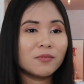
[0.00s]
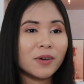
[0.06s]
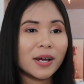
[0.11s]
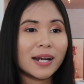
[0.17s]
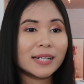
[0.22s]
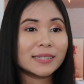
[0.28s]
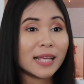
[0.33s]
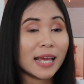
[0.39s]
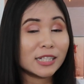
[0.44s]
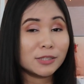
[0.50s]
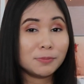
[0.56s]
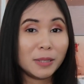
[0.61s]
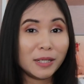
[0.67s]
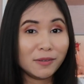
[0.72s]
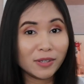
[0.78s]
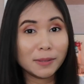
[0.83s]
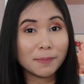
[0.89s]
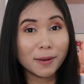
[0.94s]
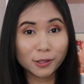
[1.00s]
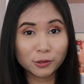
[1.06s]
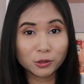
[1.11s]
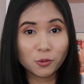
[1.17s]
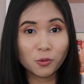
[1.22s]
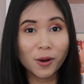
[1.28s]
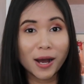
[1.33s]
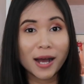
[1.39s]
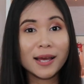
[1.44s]
ไวรัส HPV บาง
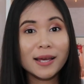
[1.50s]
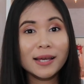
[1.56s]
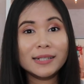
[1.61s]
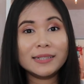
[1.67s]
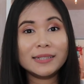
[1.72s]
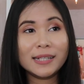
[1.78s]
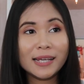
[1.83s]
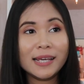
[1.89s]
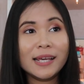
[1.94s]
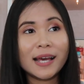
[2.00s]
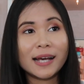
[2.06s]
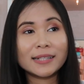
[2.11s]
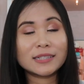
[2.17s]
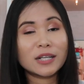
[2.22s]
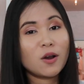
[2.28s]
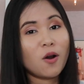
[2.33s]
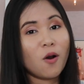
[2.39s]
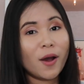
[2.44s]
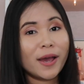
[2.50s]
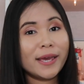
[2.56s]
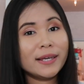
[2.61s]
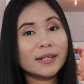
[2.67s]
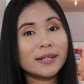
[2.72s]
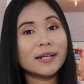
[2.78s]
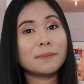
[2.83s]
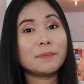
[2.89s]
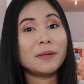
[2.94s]
ตัว ที่อาจจะก่อให้
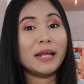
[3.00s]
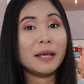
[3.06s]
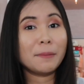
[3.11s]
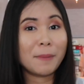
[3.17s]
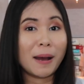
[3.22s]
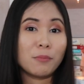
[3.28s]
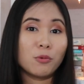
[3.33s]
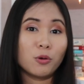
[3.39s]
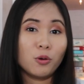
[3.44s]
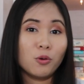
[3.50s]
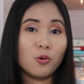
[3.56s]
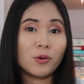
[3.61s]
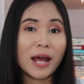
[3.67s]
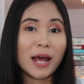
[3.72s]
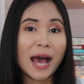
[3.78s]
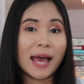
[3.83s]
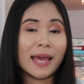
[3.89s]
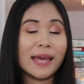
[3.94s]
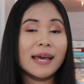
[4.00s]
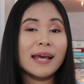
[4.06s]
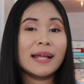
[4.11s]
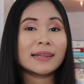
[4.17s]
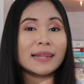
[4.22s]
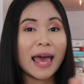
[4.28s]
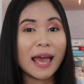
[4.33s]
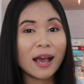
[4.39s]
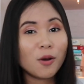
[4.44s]
เกิดมะเร็งปากมดลูกได้
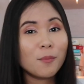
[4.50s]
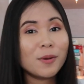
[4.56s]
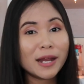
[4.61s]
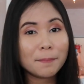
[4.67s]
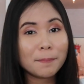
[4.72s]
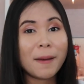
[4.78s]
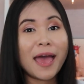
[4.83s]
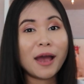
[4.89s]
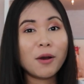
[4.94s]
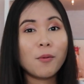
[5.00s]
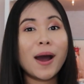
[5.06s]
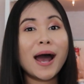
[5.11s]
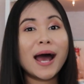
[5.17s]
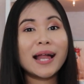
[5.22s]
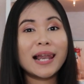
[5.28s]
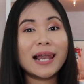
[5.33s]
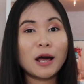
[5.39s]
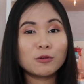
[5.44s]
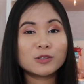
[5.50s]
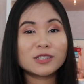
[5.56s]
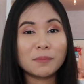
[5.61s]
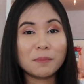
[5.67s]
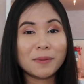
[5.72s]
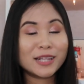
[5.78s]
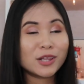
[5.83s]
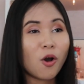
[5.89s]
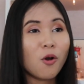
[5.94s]
แต่ก็ไม่ได้แปลว่าเราจะ
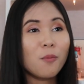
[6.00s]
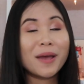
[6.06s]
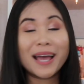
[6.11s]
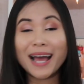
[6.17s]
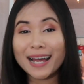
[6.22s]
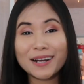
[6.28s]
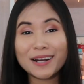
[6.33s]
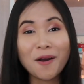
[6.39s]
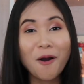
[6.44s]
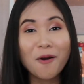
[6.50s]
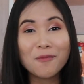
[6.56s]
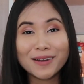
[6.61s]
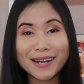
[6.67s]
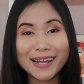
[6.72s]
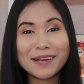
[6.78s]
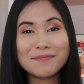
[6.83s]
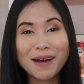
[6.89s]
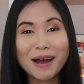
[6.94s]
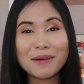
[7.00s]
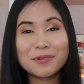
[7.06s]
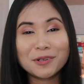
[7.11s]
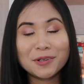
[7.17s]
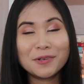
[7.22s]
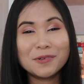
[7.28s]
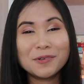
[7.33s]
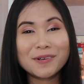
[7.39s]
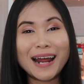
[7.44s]
ไม่ต้องไปขัดกรองมะเร็งปากม
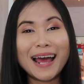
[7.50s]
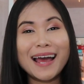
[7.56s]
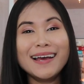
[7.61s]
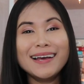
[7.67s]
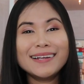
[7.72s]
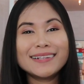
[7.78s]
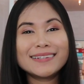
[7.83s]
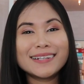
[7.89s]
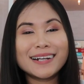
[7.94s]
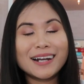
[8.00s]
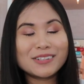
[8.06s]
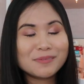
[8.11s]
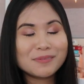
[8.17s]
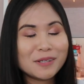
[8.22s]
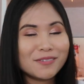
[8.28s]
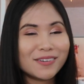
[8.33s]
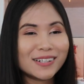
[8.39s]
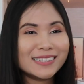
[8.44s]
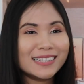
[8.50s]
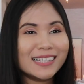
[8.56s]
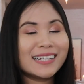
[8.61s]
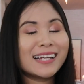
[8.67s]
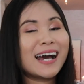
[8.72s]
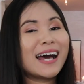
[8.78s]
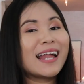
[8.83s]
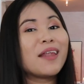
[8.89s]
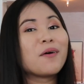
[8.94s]
ดลูกนะถึงเราจะมีวัคซีน
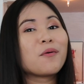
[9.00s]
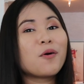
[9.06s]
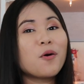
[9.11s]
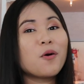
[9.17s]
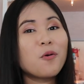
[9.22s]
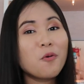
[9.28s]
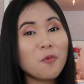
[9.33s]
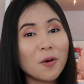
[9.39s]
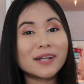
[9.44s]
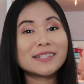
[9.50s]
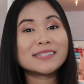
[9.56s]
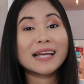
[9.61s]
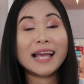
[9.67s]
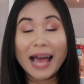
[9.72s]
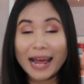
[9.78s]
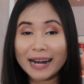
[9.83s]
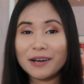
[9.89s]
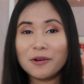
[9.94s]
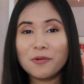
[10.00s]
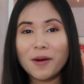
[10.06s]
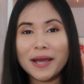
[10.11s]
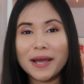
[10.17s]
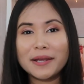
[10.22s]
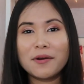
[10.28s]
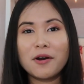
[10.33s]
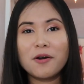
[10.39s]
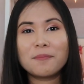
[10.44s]
นะคะเราก็ควรจะกันเอา
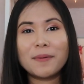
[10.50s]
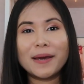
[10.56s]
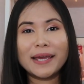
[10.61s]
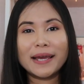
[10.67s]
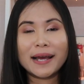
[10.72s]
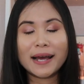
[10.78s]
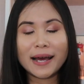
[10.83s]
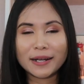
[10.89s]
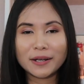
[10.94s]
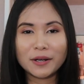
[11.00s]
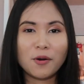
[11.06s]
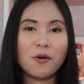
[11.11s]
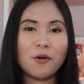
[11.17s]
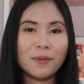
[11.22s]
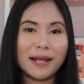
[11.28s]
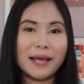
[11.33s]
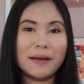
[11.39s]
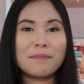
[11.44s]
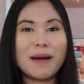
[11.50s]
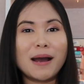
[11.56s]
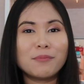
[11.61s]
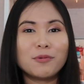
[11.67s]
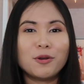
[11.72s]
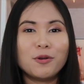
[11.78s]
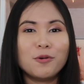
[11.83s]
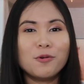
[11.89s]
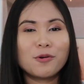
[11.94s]
ไว้เนาะไปคัดกรองมะเร็งปาก
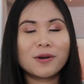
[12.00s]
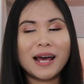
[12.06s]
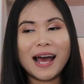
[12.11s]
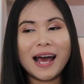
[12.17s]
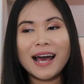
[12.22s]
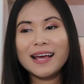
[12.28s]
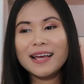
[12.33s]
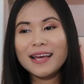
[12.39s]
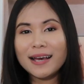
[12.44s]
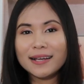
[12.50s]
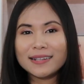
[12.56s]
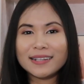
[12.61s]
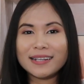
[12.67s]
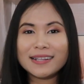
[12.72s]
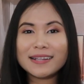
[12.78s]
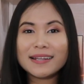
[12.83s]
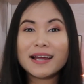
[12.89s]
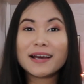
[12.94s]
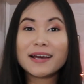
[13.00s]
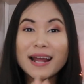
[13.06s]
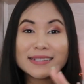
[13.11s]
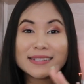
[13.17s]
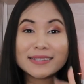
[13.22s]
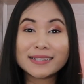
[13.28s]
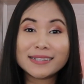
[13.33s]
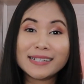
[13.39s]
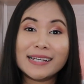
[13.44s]
มดลูกนะคะ ทีนี้เราก็
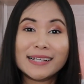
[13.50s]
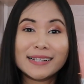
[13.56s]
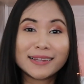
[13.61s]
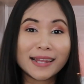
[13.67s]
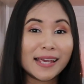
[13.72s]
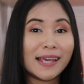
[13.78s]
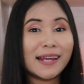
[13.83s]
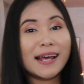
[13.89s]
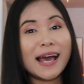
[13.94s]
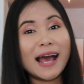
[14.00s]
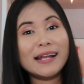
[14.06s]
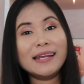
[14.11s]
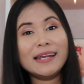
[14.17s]
ได้สถิตินะคะ